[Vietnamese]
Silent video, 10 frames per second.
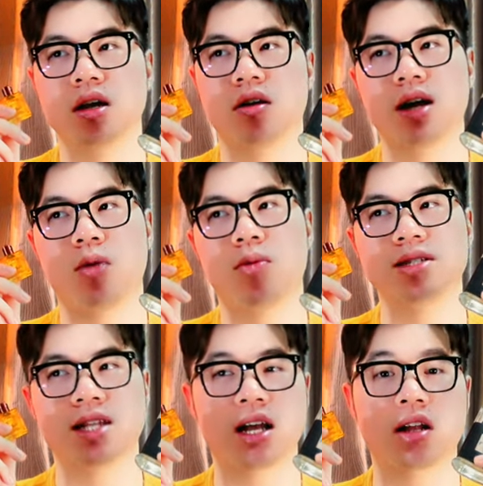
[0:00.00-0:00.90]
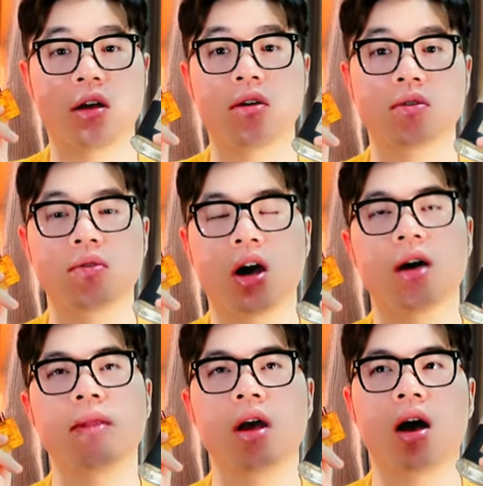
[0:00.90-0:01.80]
còn không sẽ là clone của
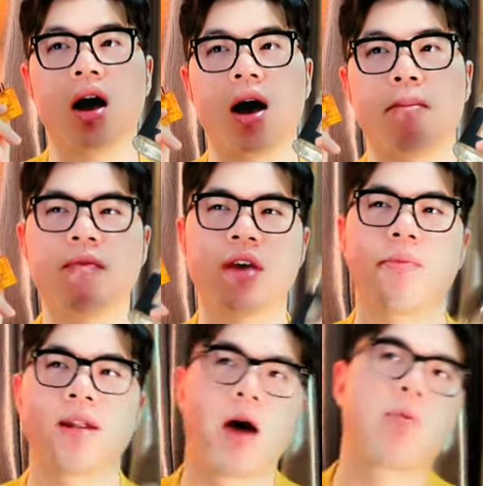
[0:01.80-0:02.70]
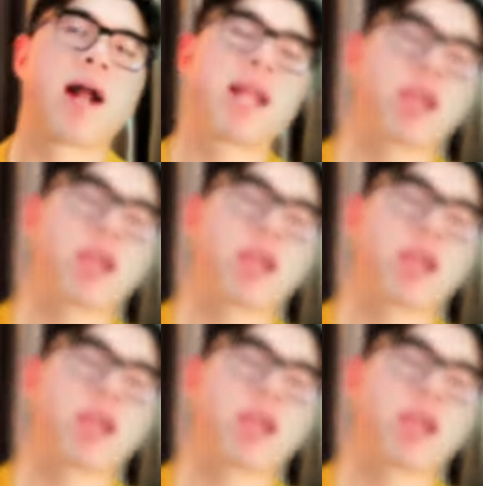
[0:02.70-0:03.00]
nó. Bởi vì mình đọc khá